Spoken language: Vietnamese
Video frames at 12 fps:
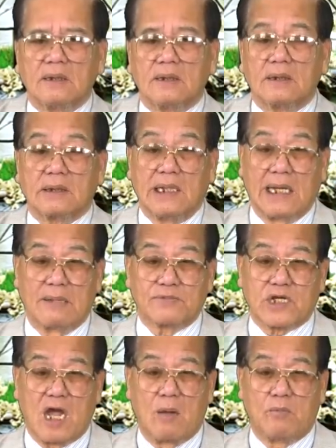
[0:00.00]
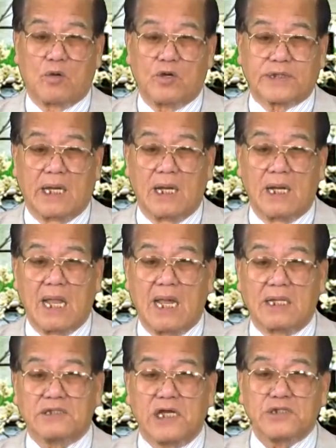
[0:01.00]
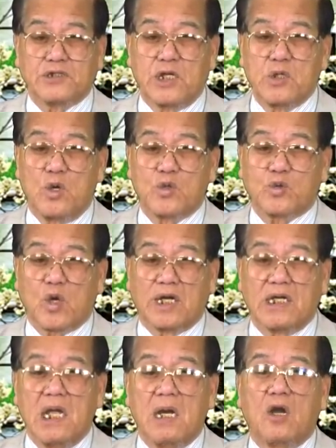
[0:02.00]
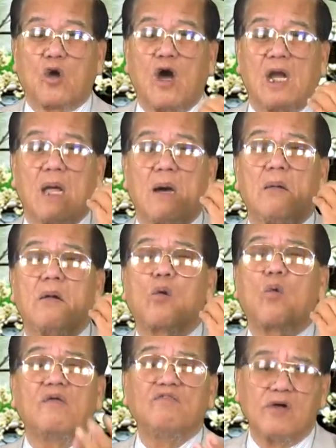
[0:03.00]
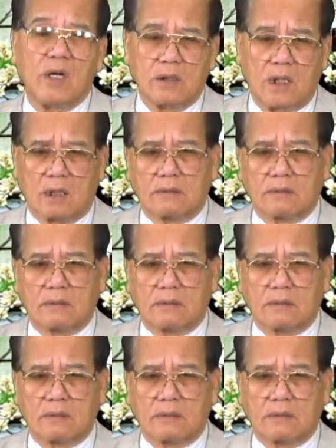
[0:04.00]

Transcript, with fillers: Thì làm sao mà có thể là danh chính ngôn thuận, gọi là quân vương được.